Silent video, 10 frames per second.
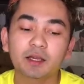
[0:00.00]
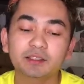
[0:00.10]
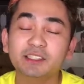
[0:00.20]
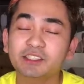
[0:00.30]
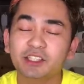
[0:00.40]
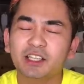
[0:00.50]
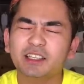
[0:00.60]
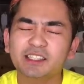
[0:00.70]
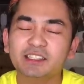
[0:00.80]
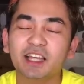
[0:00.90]
this,
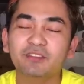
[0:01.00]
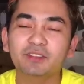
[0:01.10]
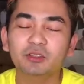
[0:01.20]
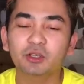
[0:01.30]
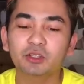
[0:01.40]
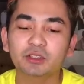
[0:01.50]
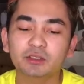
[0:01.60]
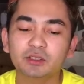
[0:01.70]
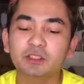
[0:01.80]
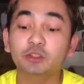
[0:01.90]
this life na to.
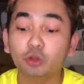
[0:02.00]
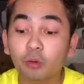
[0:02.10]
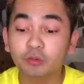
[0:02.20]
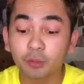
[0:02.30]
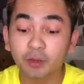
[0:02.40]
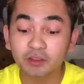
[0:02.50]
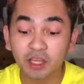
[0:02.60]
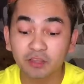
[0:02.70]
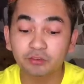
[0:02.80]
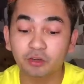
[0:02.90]
So, sobrang
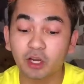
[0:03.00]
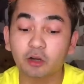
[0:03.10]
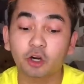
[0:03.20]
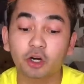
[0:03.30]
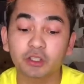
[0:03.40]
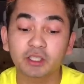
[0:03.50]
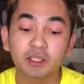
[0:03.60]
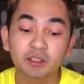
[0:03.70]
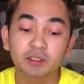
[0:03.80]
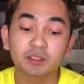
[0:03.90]
thankful ako
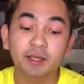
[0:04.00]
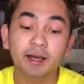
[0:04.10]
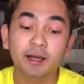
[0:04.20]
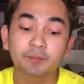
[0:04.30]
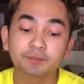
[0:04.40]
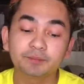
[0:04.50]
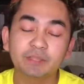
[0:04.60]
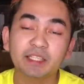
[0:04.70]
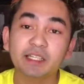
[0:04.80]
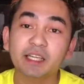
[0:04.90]
um,
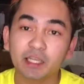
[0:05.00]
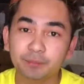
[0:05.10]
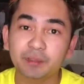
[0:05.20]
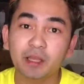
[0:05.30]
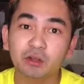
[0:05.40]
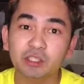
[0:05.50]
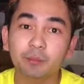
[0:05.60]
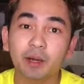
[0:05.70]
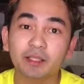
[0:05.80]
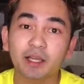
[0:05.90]
na naging kaibigan ko si
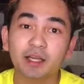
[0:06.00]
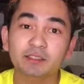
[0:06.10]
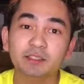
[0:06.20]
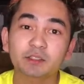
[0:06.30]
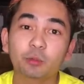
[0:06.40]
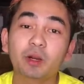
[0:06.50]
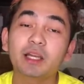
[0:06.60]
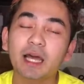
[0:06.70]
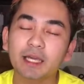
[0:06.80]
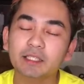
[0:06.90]
Ivana kasi sobrang
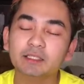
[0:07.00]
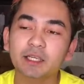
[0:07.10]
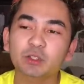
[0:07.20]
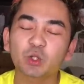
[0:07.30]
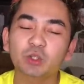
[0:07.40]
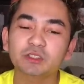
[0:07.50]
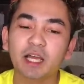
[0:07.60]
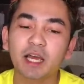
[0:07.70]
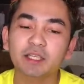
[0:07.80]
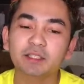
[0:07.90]
laki ng naitulong
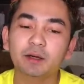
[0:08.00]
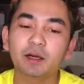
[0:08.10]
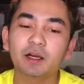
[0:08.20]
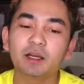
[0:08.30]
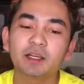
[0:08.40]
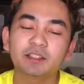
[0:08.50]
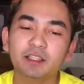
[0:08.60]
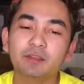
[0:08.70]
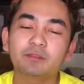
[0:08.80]
sa akin na ni